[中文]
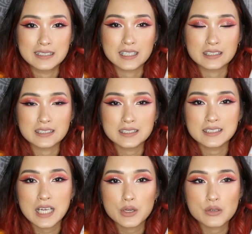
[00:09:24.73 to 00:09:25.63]
可能是
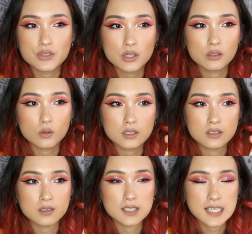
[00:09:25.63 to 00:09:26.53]
在运送的过程
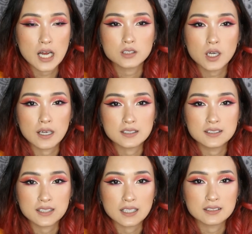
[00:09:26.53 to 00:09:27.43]
中敲到还是
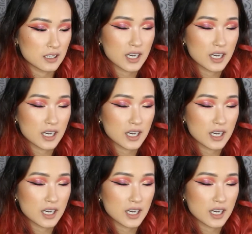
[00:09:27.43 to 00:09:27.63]
怎样